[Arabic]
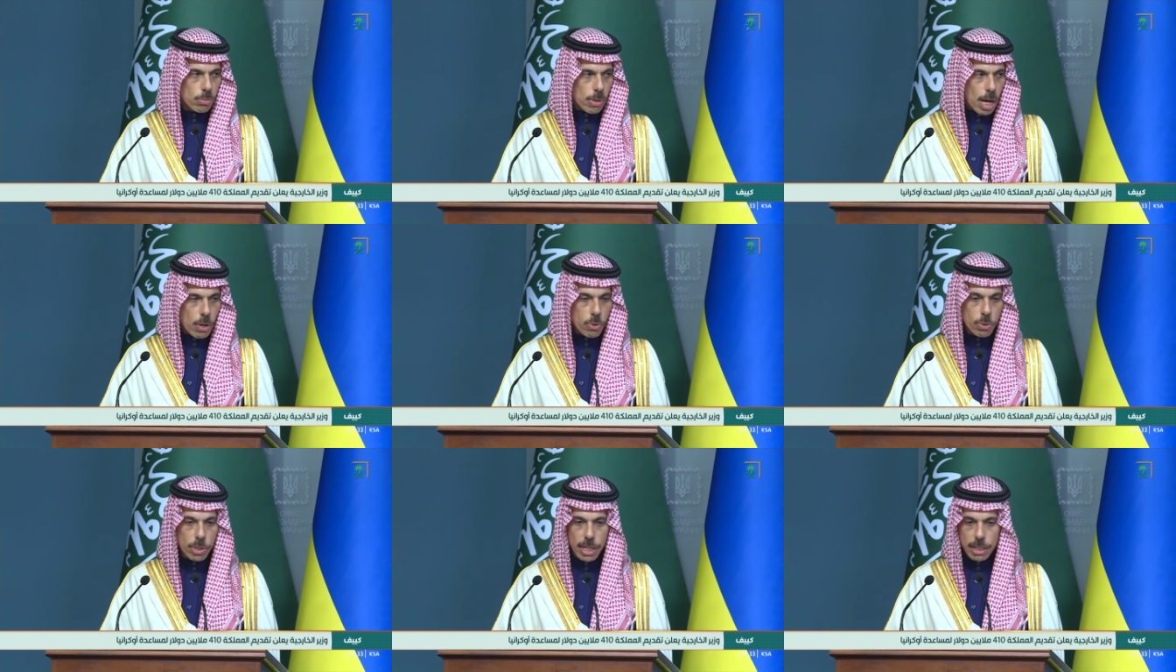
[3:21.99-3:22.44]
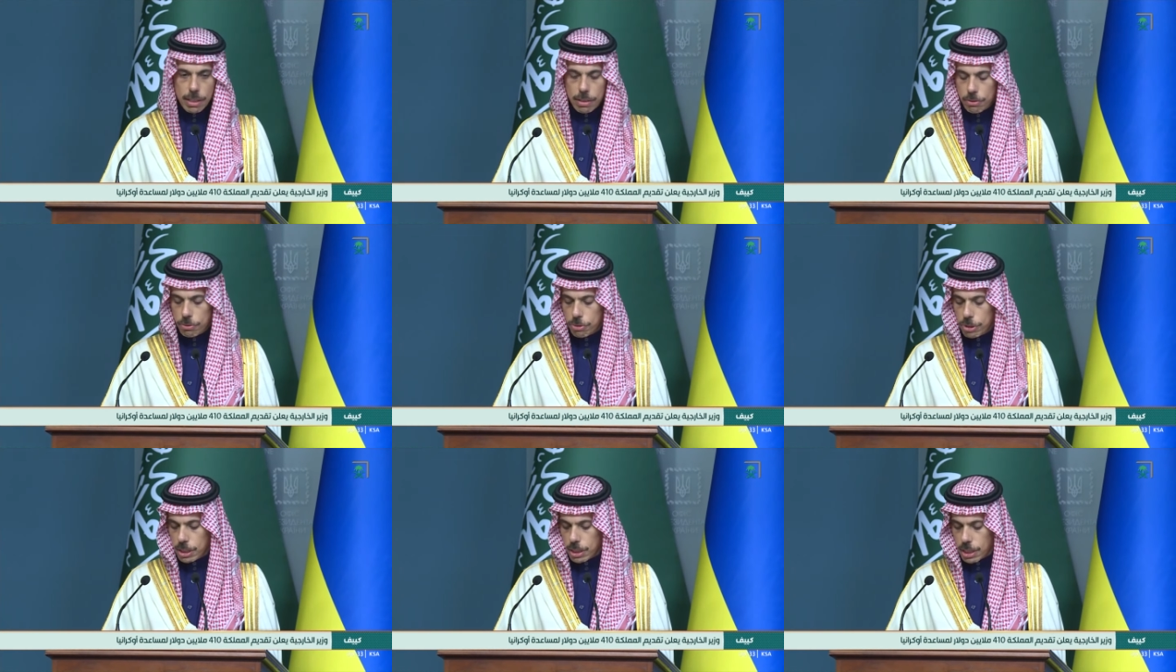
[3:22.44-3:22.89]
عونا
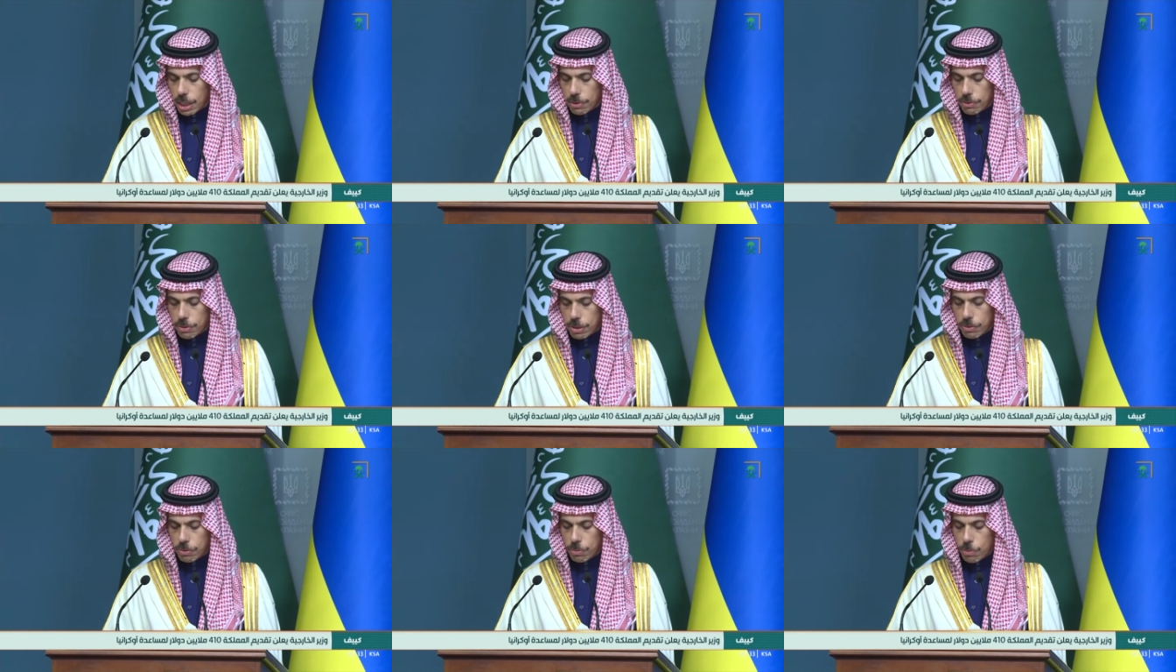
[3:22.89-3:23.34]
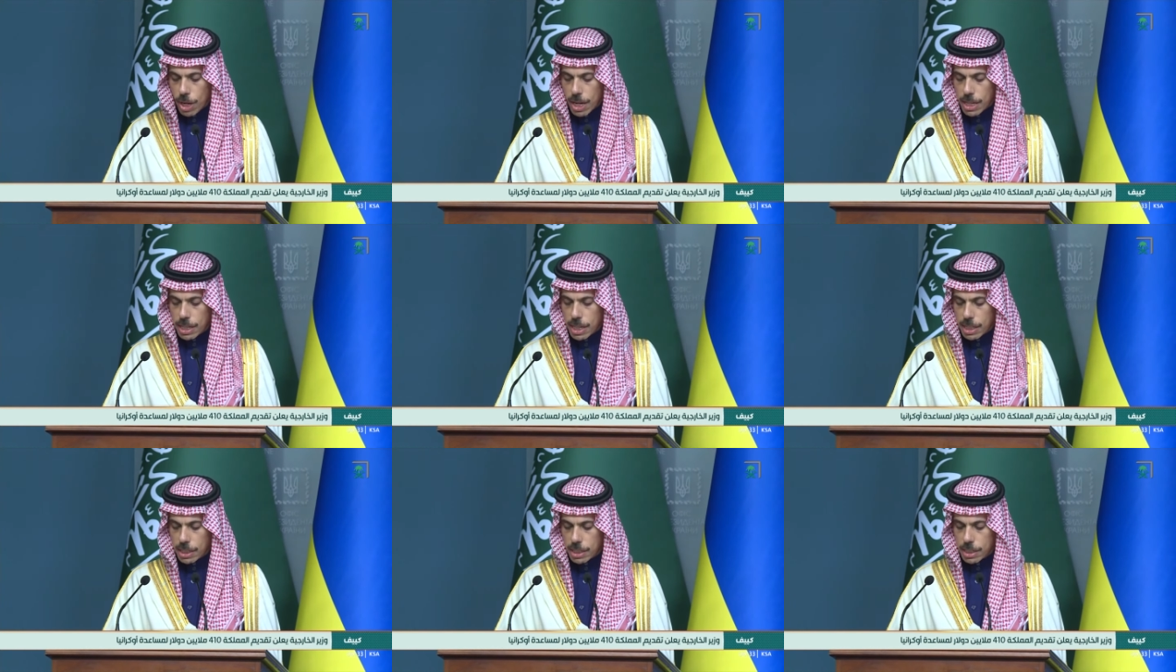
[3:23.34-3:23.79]
في تخفيف
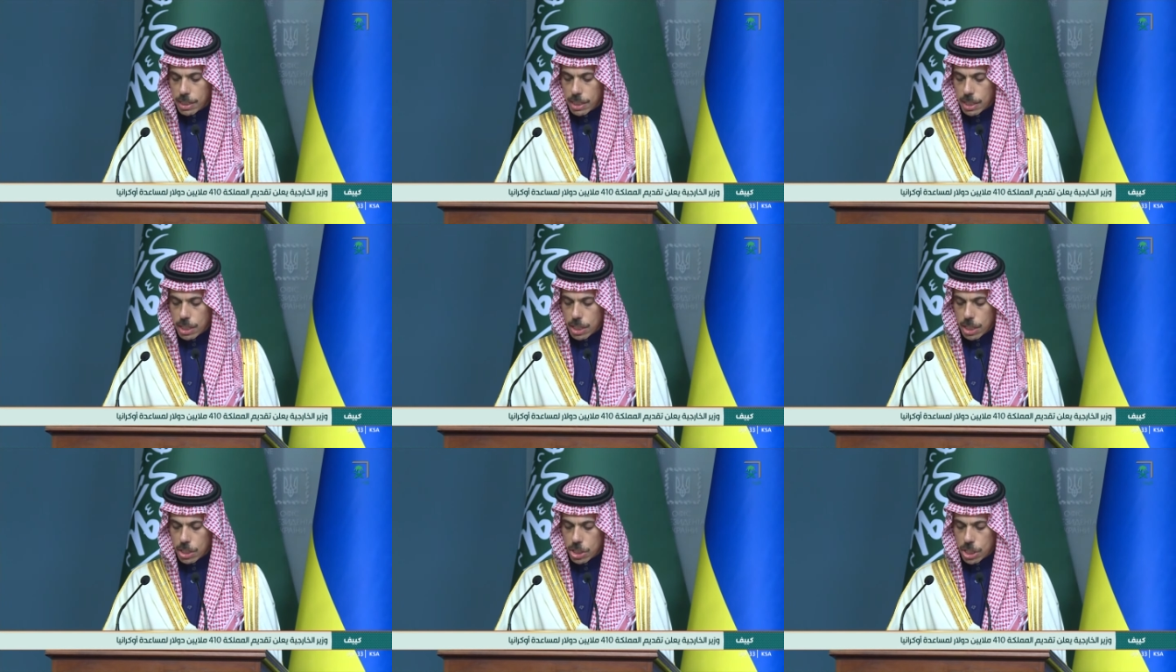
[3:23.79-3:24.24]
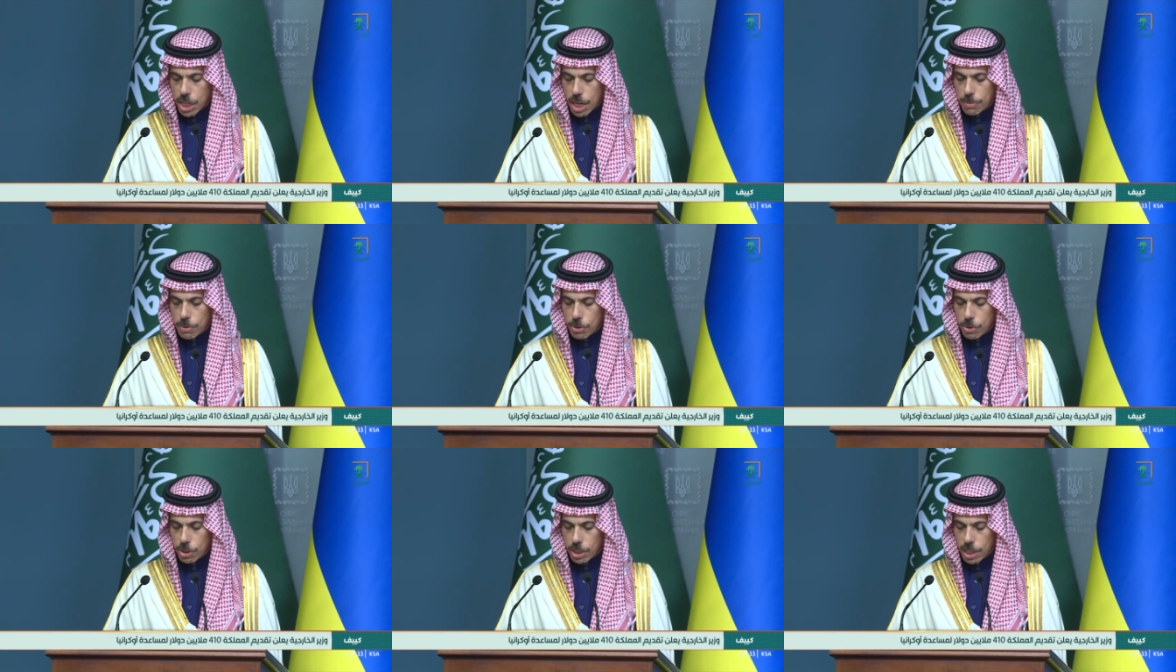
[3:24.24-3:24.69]
معاناة آه،
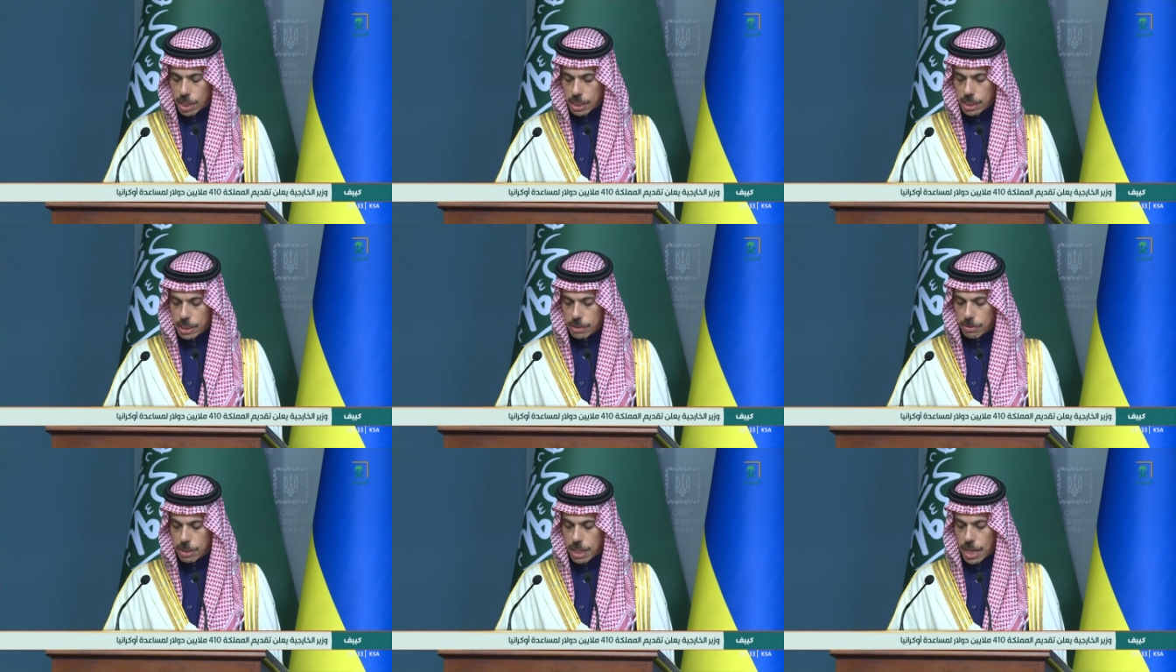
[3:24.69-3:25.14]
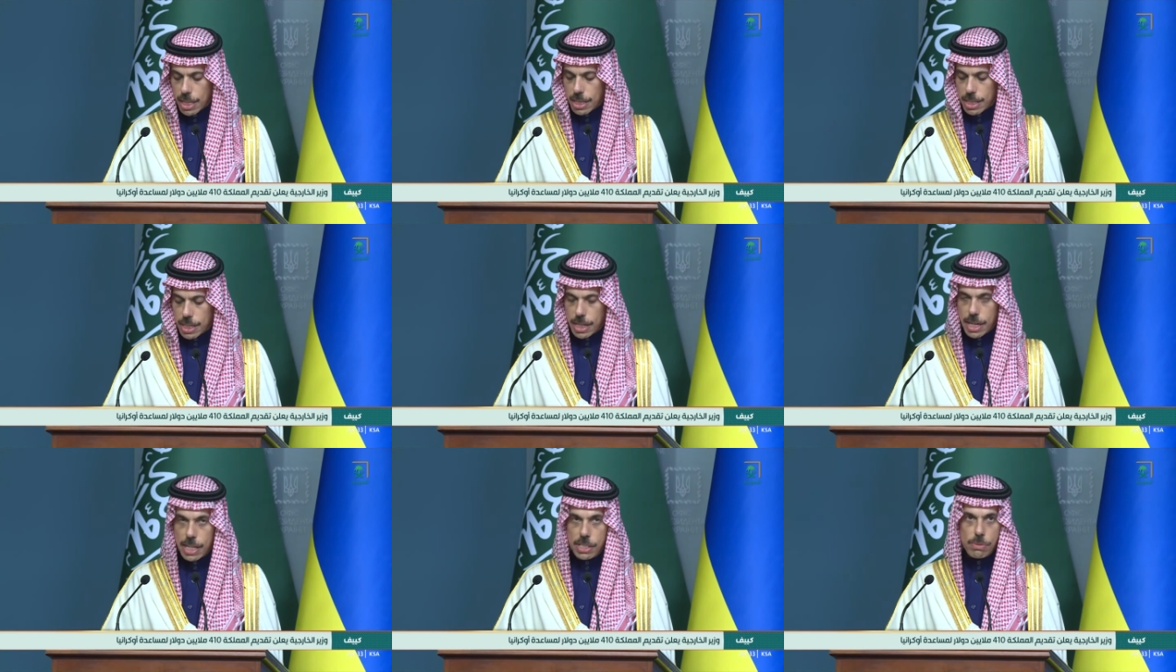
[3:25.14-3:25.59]
الشعب الأوكراني في
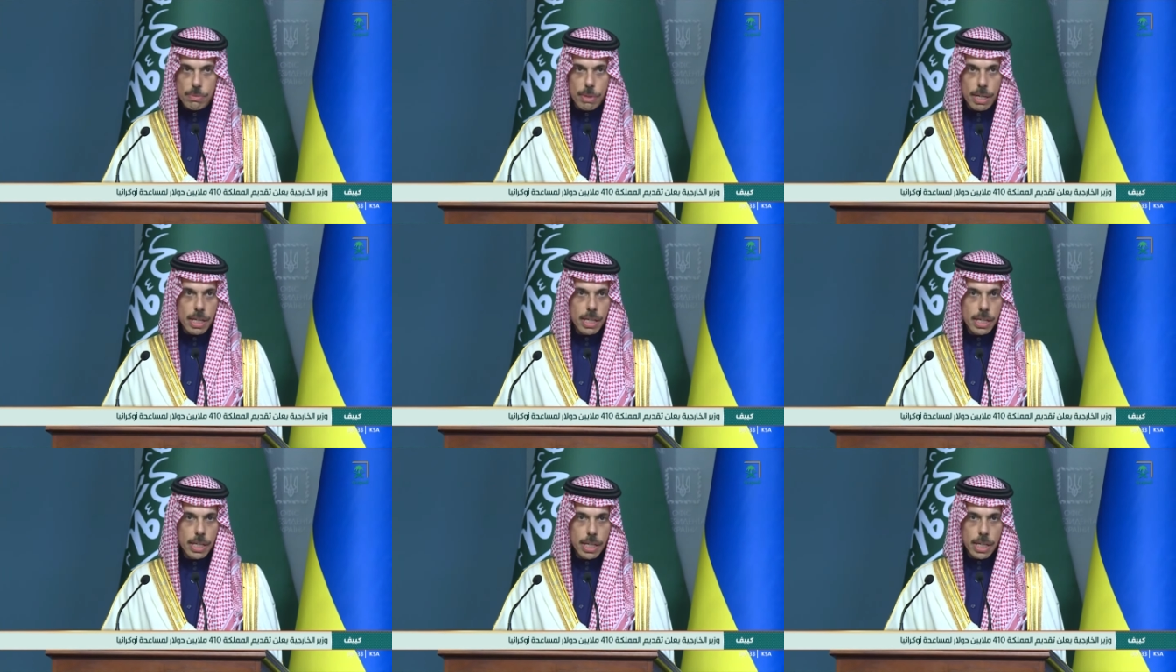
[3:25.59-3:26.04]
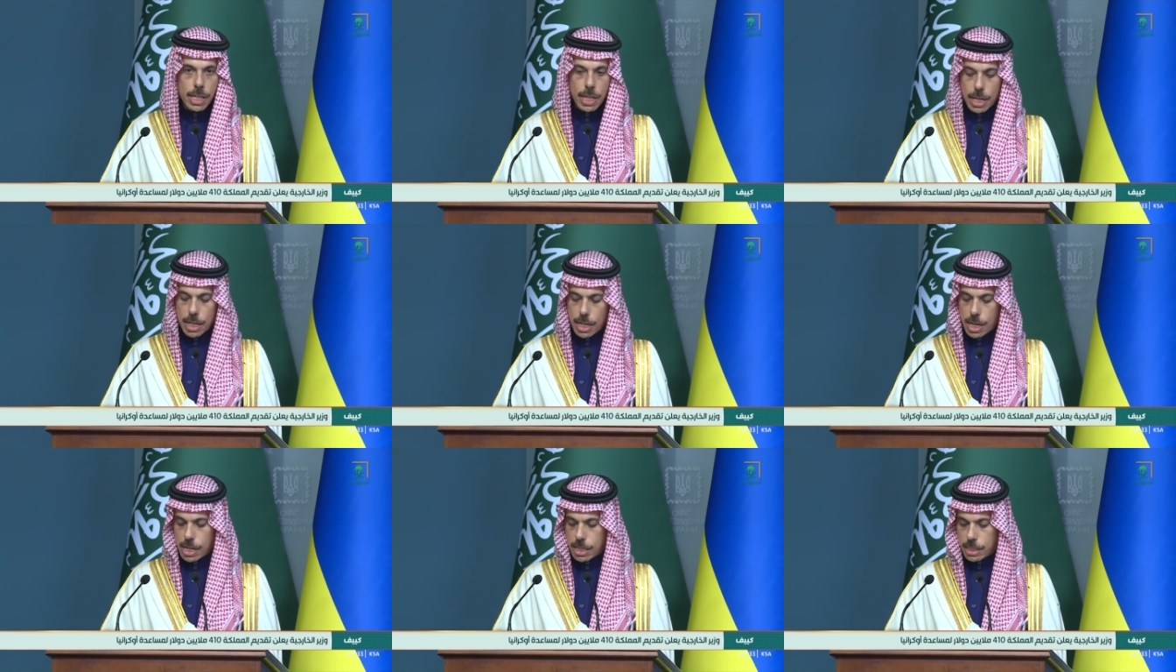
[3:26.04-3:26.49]
هذه الأزمة
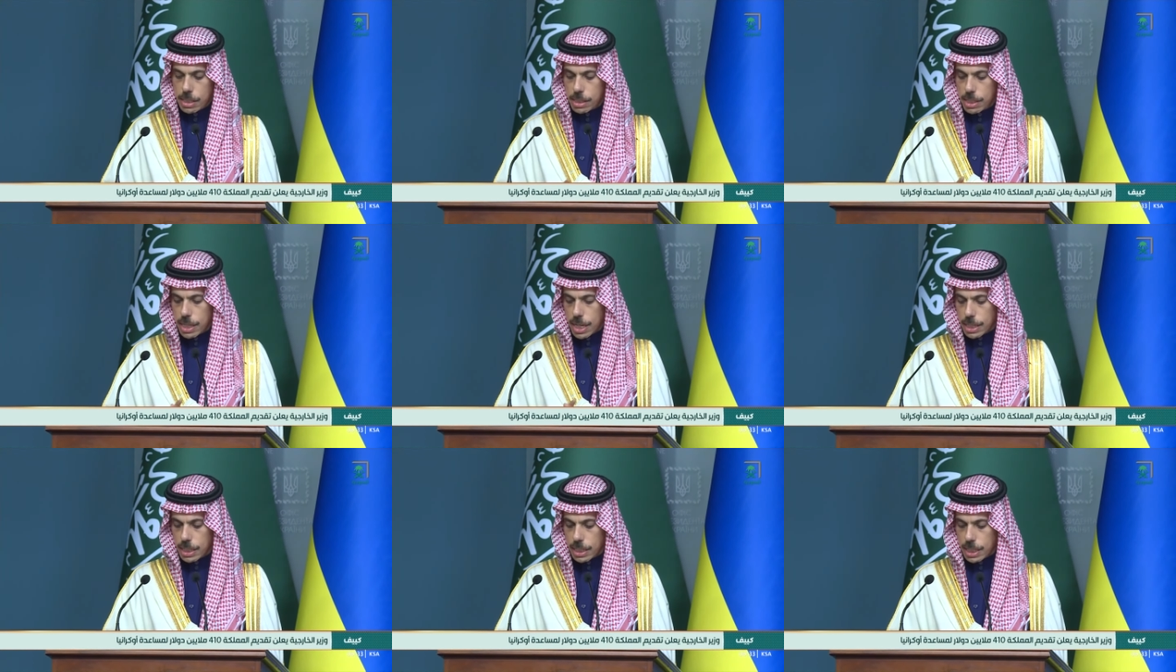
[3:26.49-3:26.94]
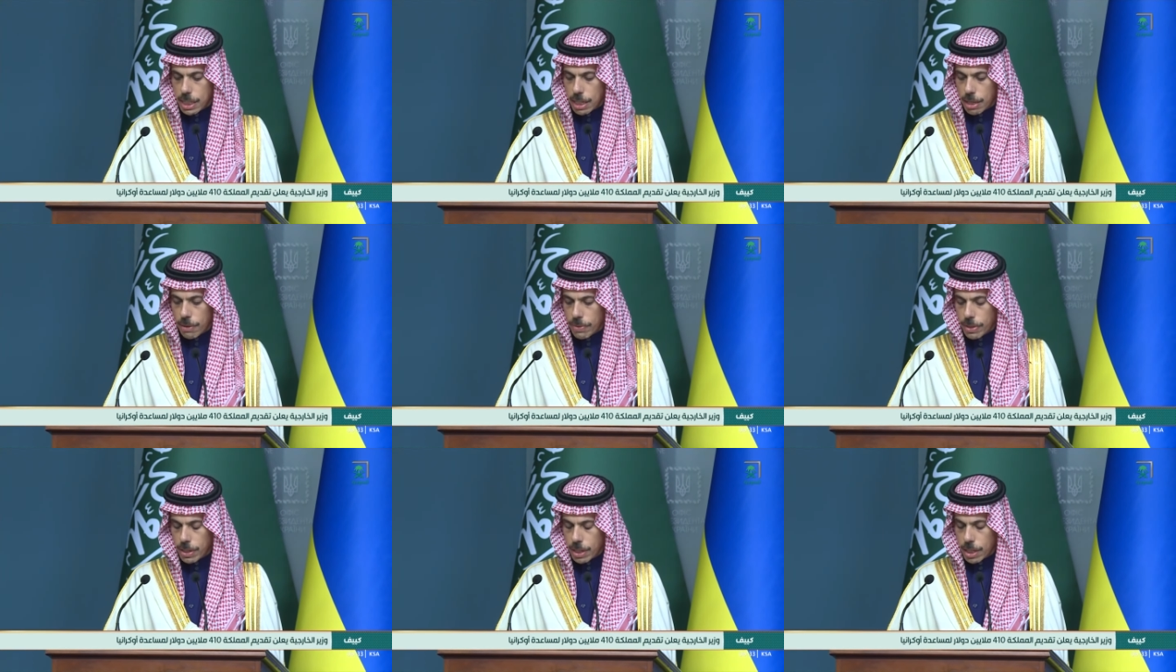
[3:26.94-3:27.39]
آه، الإنسانية